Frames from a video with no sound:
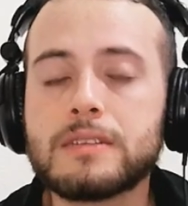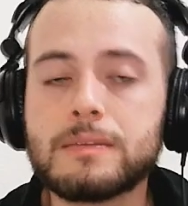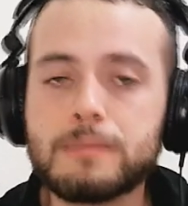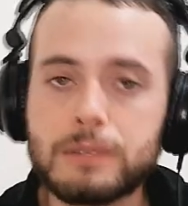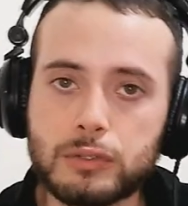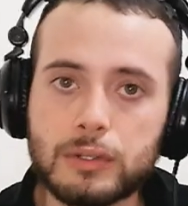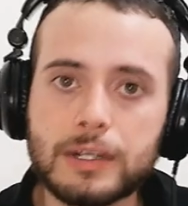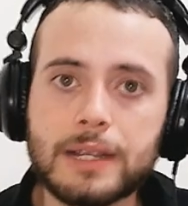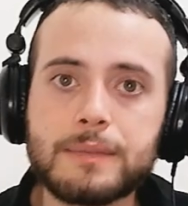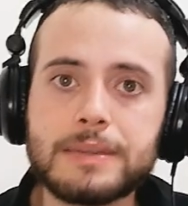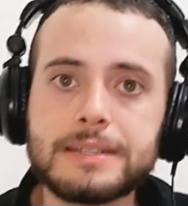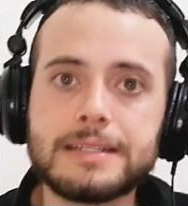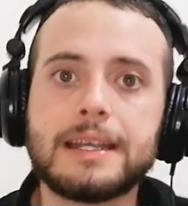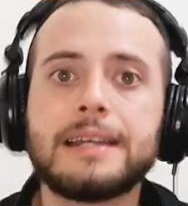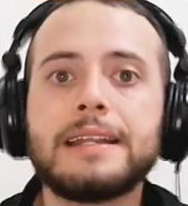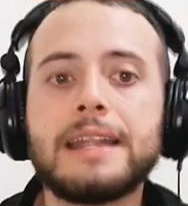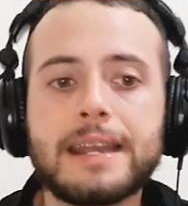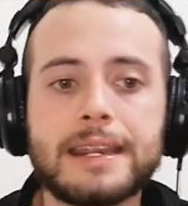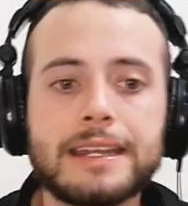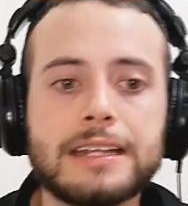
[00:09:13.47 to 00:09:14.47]
los invito a que me
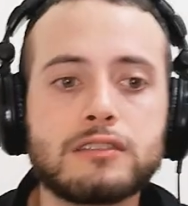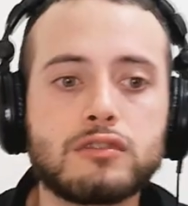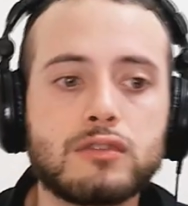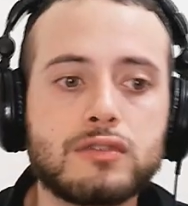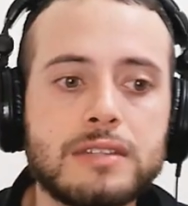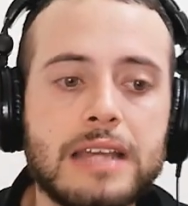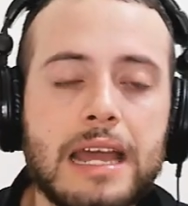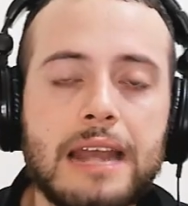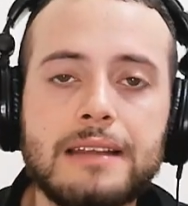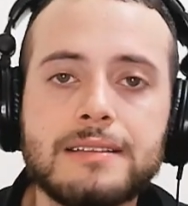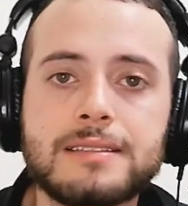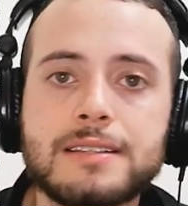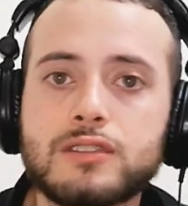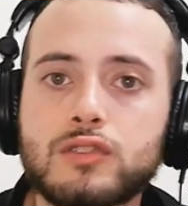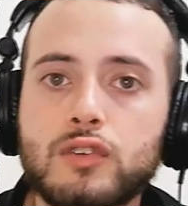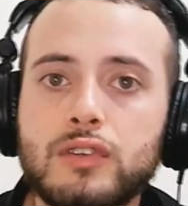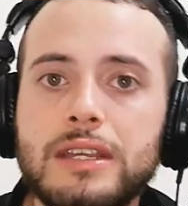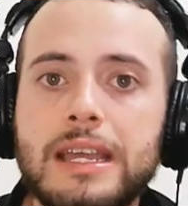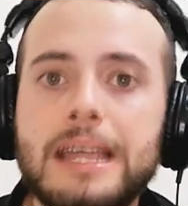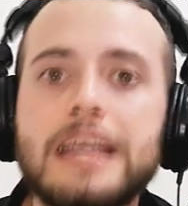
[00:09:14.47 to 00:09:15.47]
sigan en redes sociales,
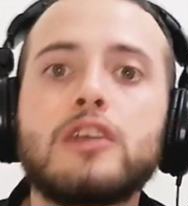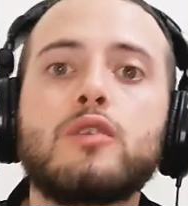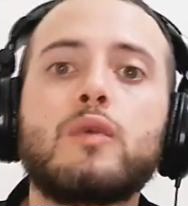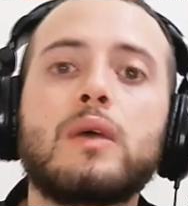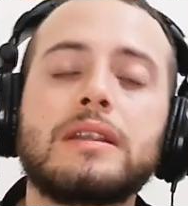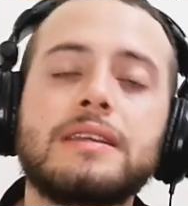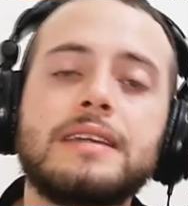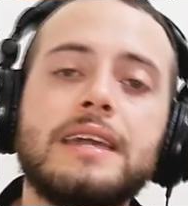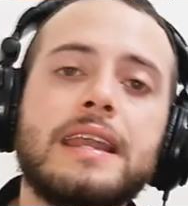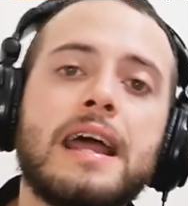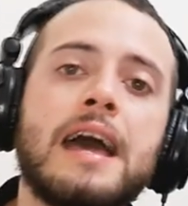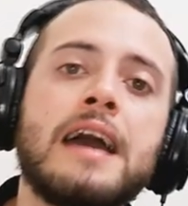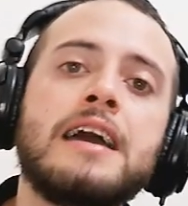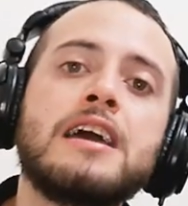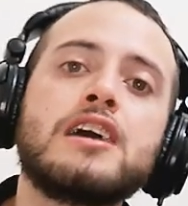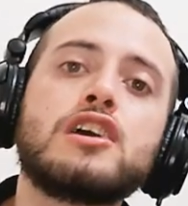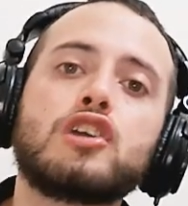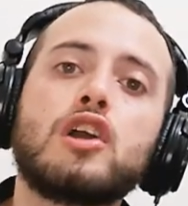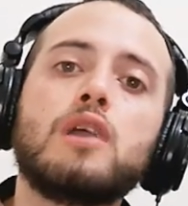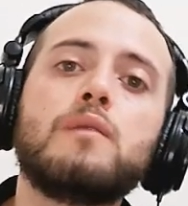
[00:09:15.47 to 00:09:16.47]
estoy en
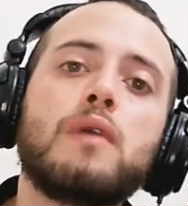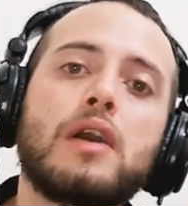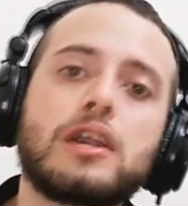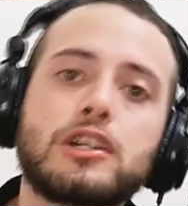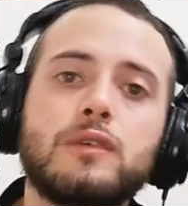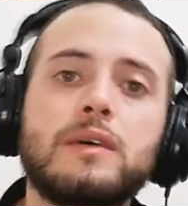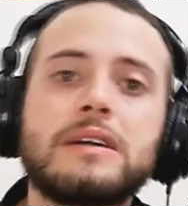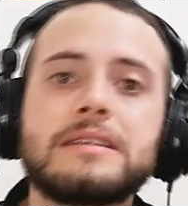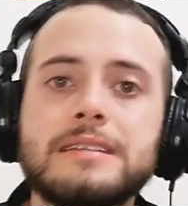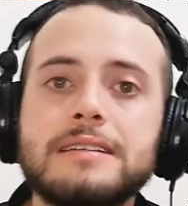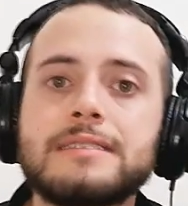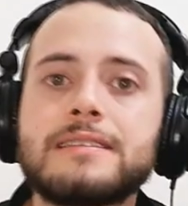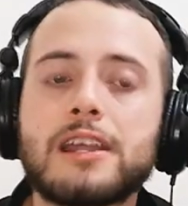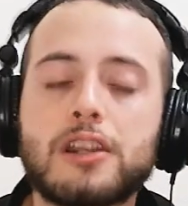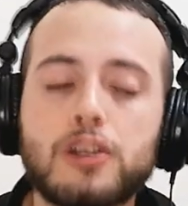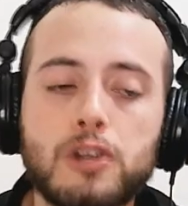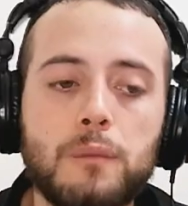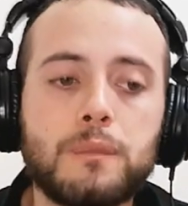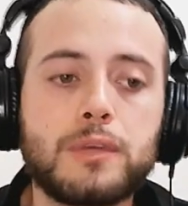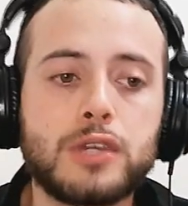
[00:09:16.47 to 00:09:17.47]
cualquiera como arroba
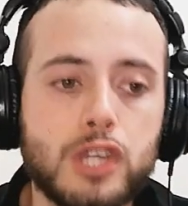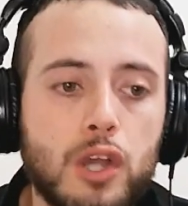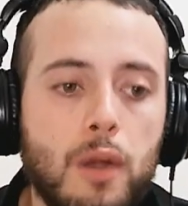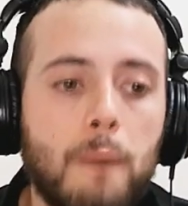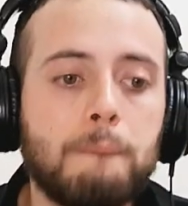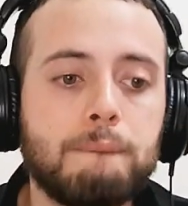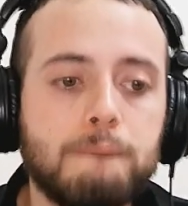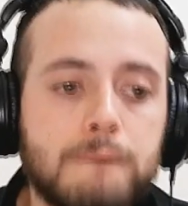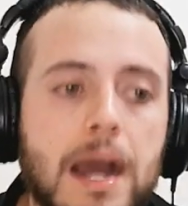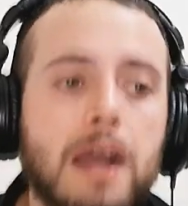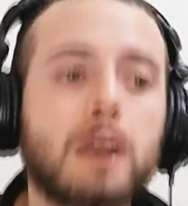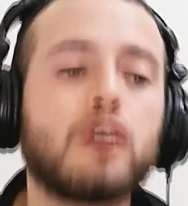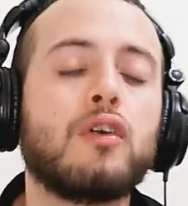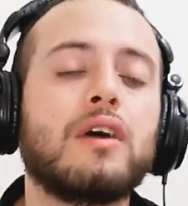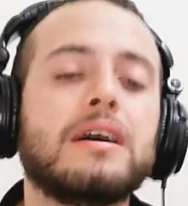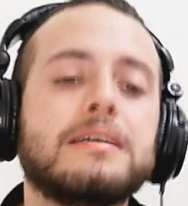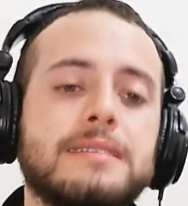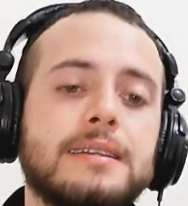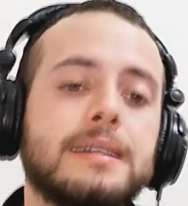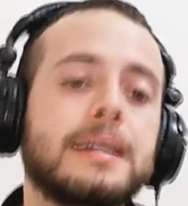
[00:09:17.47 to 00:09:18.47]

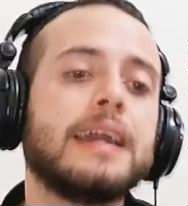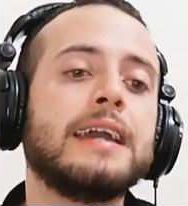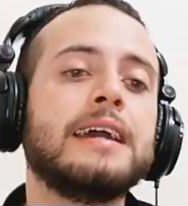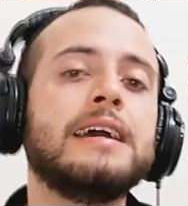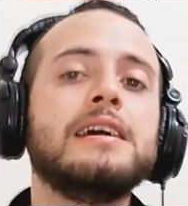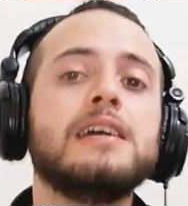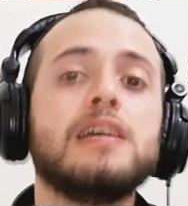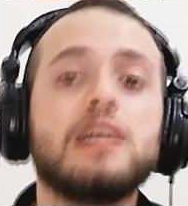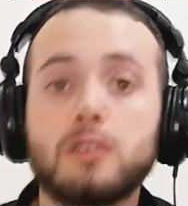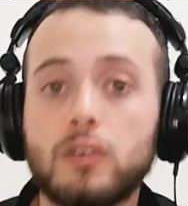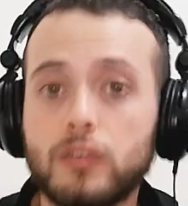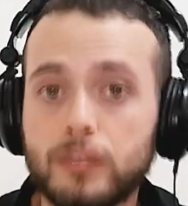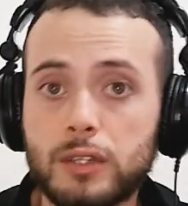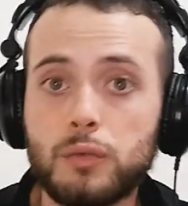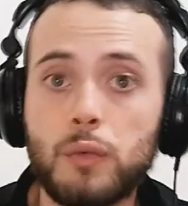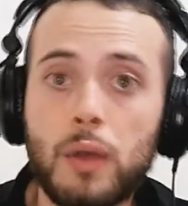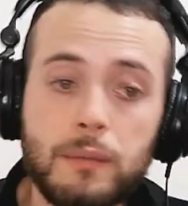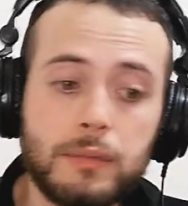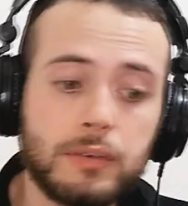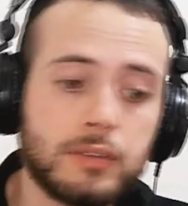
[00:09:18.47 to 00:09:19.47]
cesarlop-bajo, así que
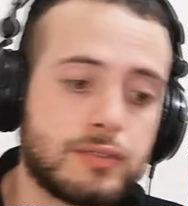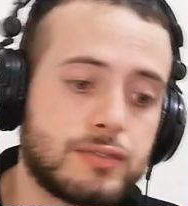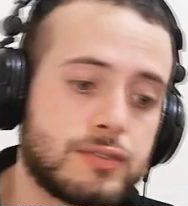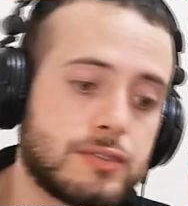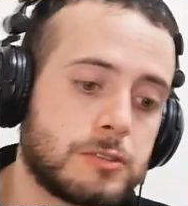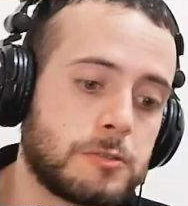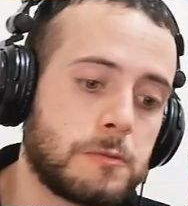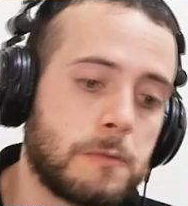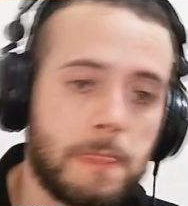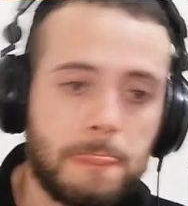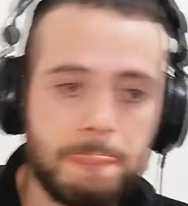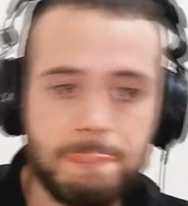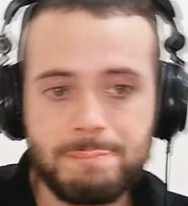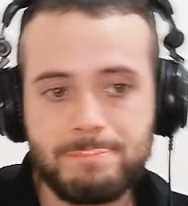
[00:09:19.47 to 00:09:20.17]
continuamos.